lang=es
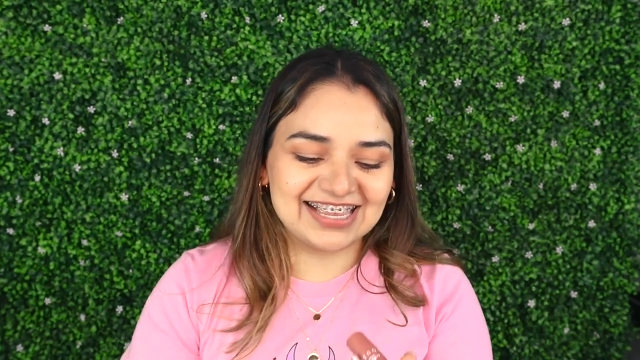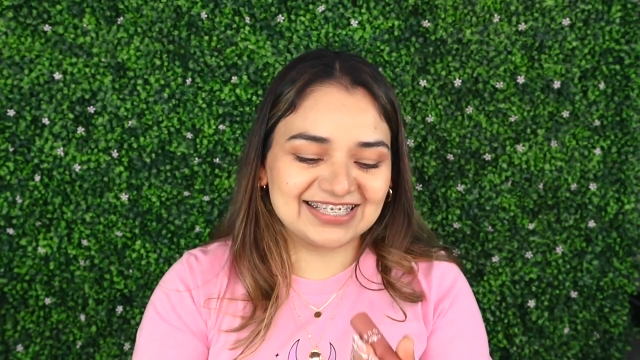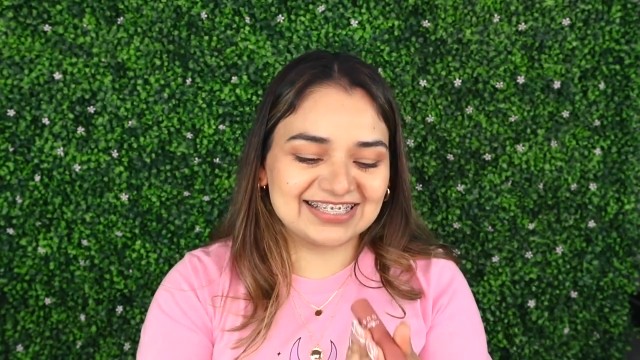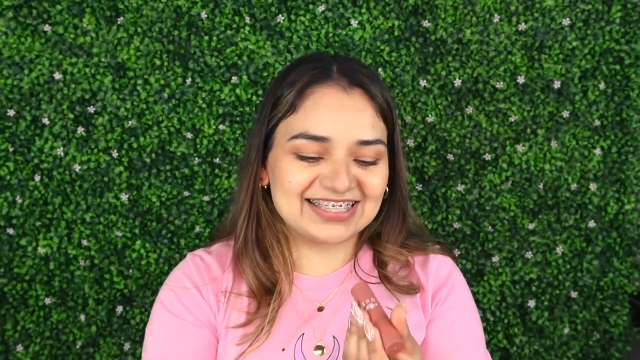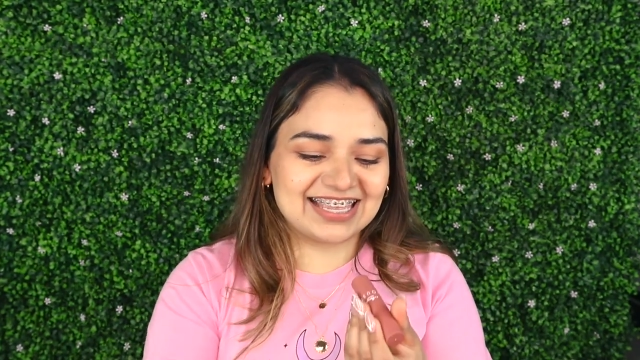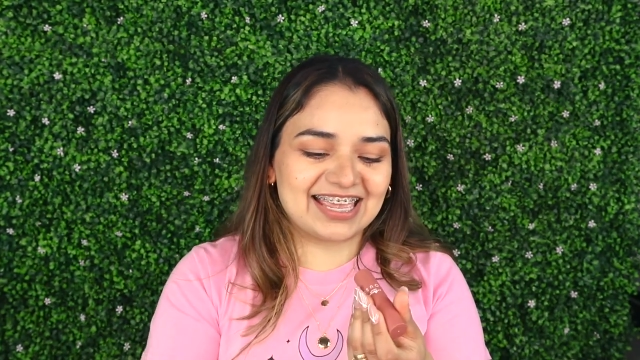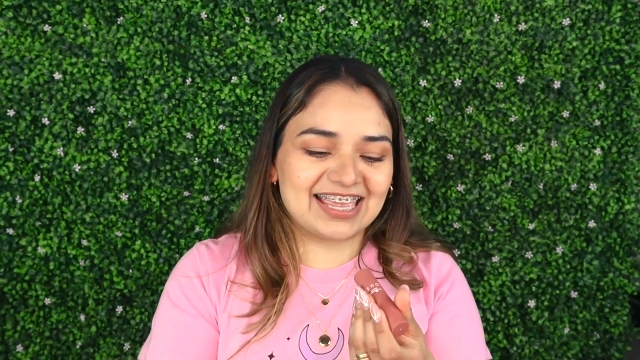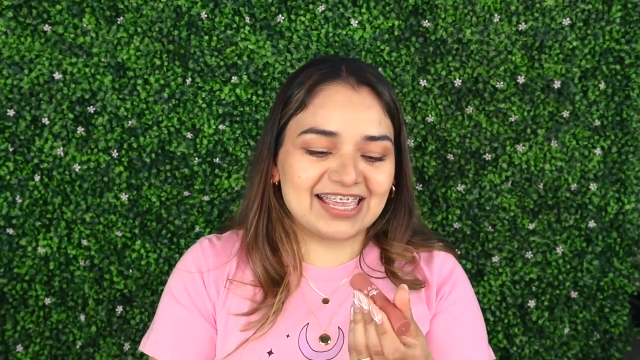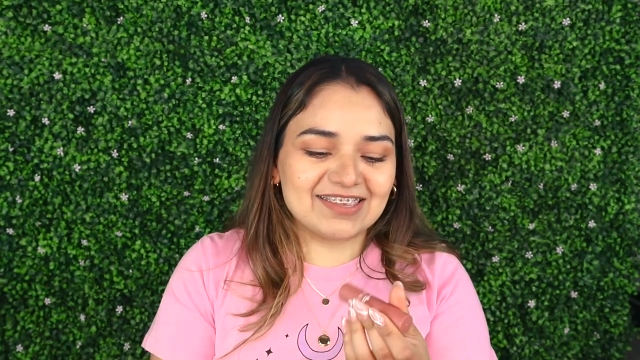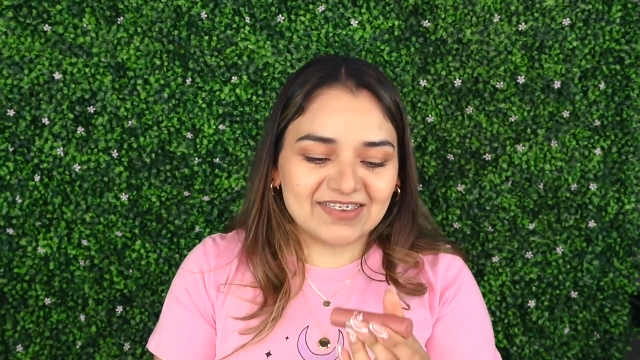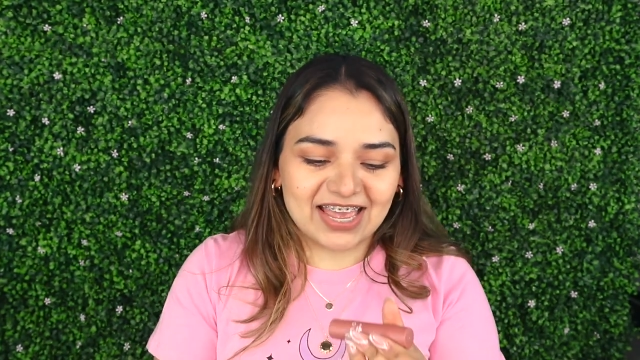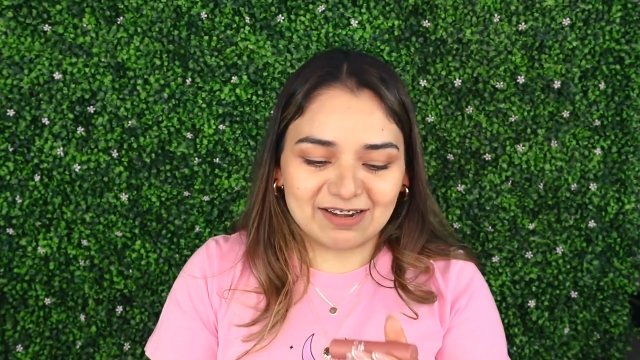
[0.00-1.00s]
Este,
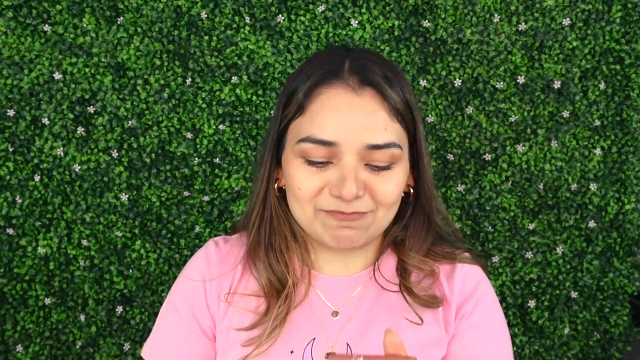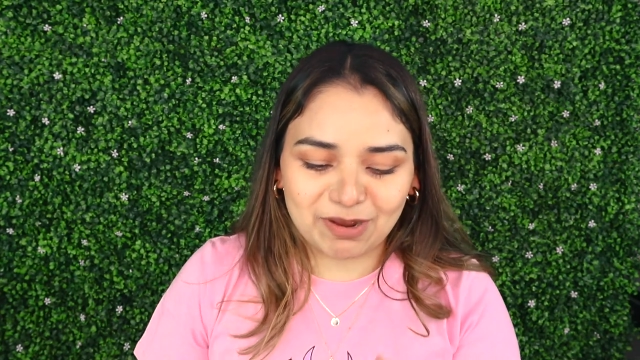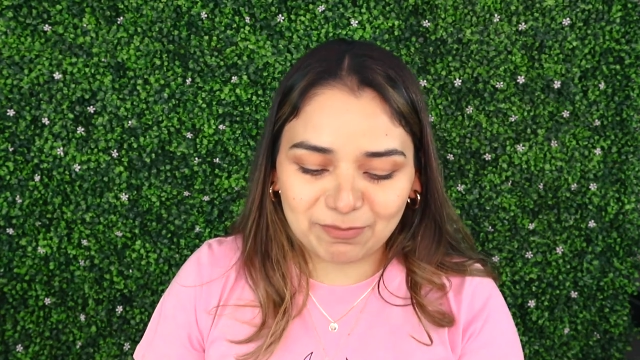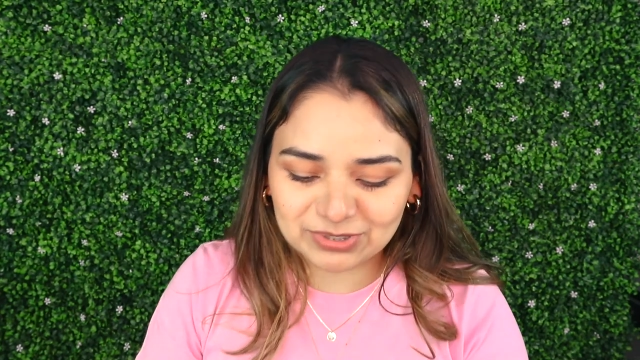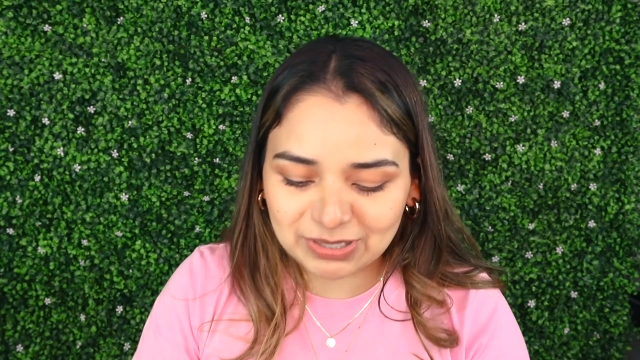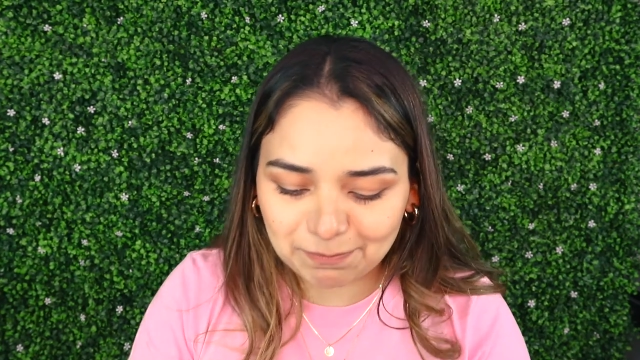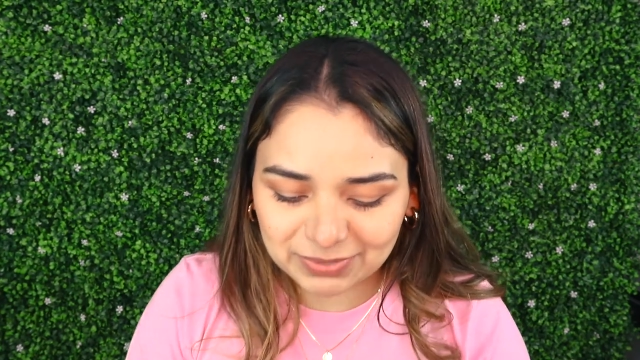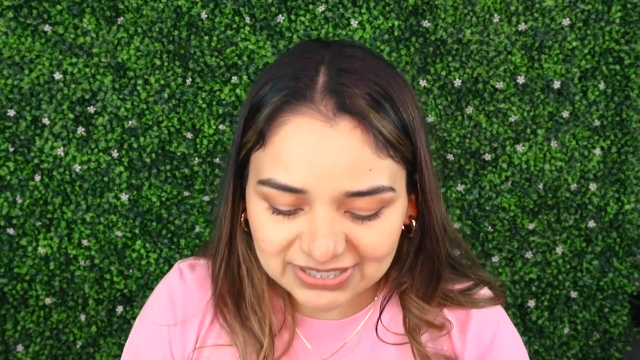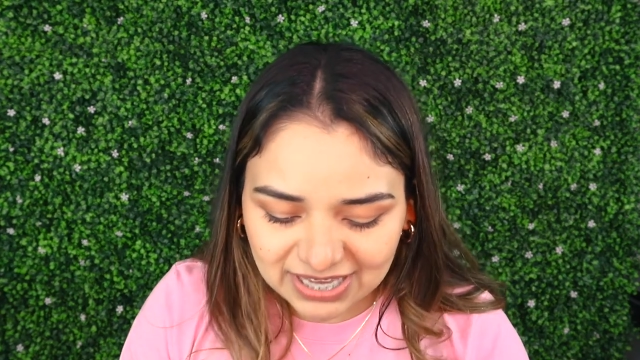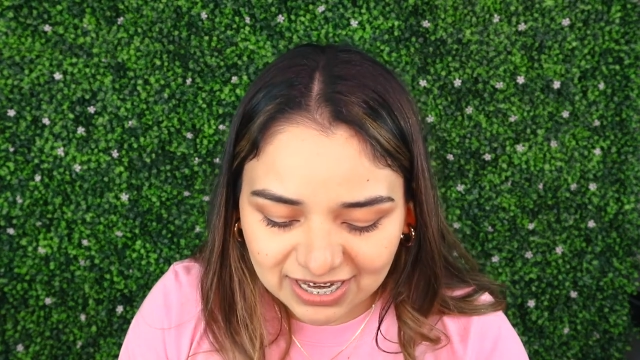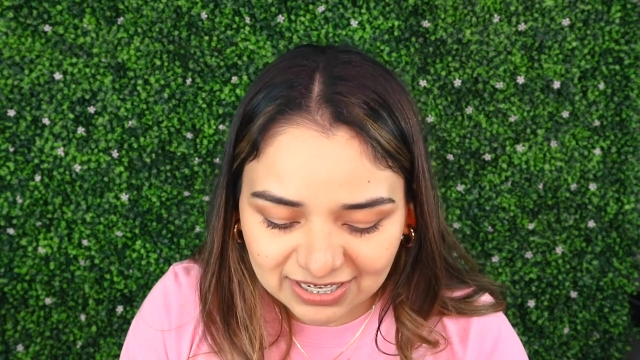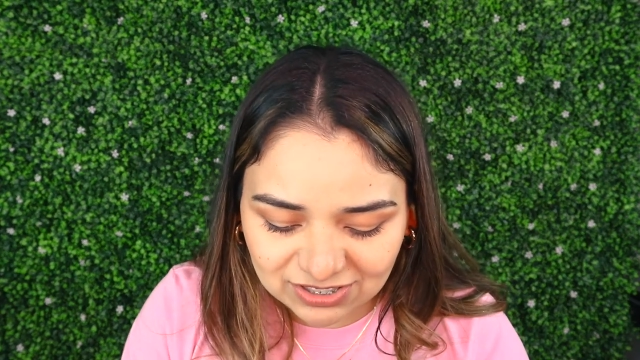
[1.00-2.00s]
y vean, vamos a
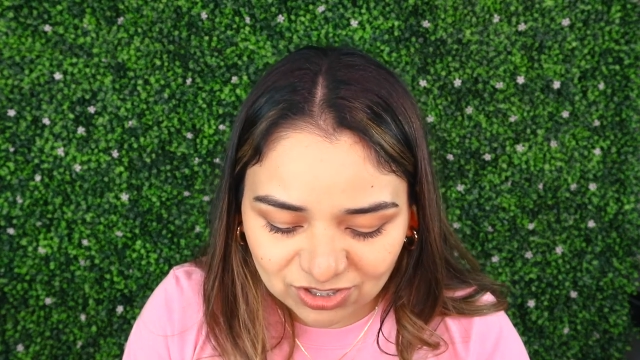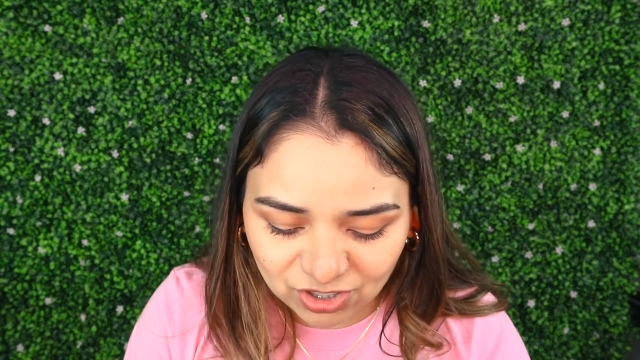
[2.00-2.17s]
empezar.